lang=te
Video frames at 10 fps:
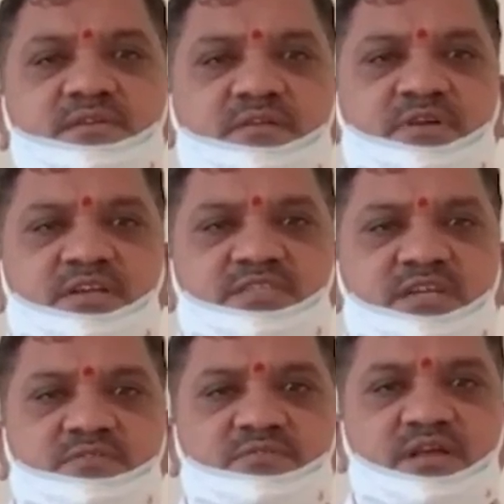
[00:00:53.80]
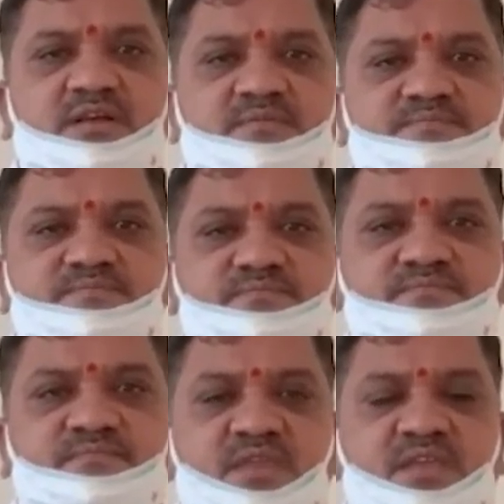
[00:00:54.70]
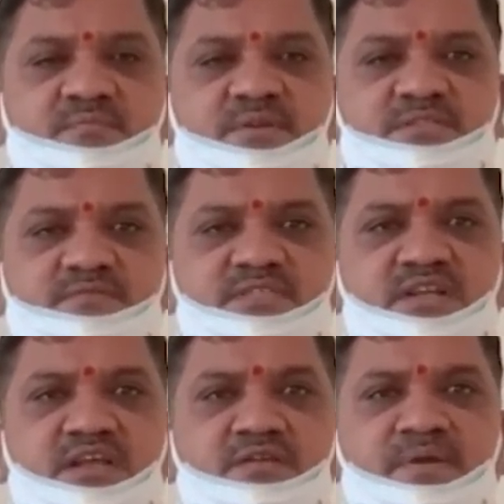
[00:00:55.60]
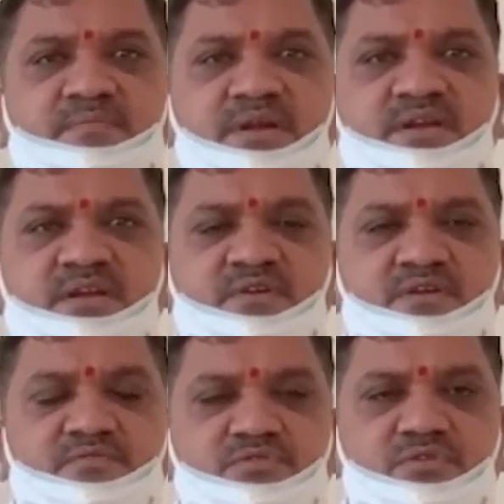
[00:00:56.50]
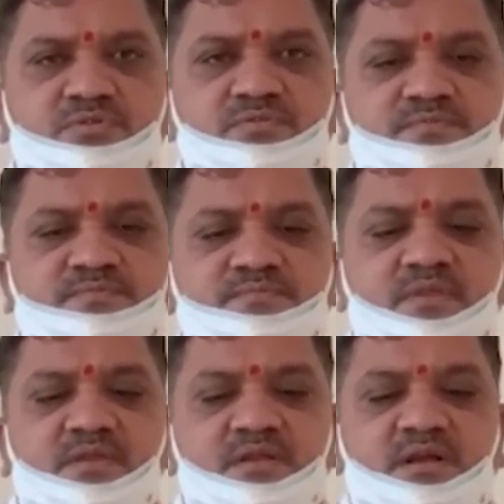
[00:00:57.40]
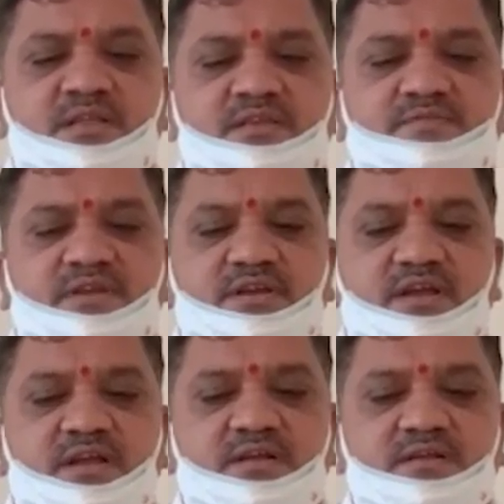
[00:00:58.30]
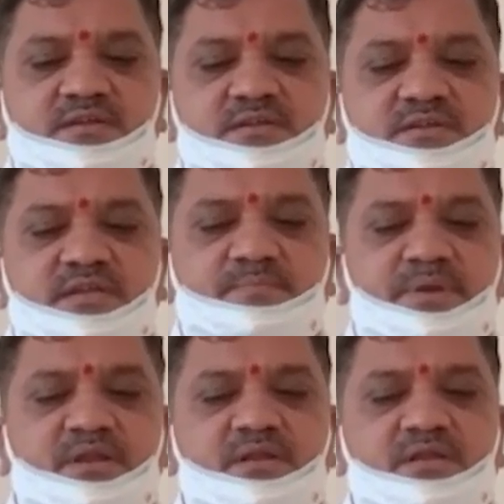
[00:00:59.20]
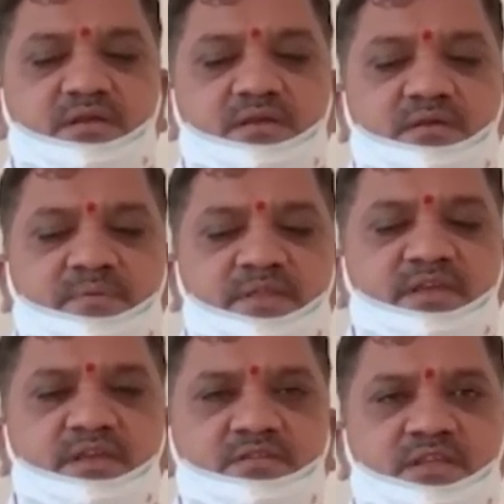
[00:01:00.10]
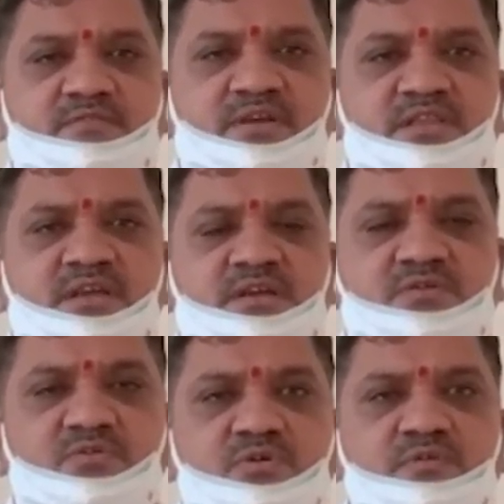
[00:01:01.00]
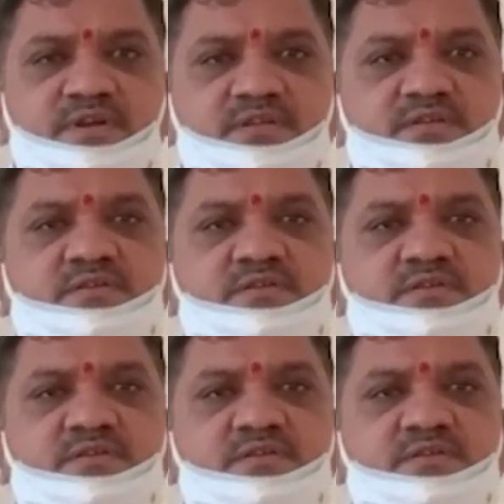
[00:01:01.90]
అవకాశాన్ని కూడా ఎనభై సంవత్సరాలు భయపడినటువంటి వృద్ధులు అదేవిధంగా ఏప్రిల్ పదిహేను తర్వాత కోవిడ్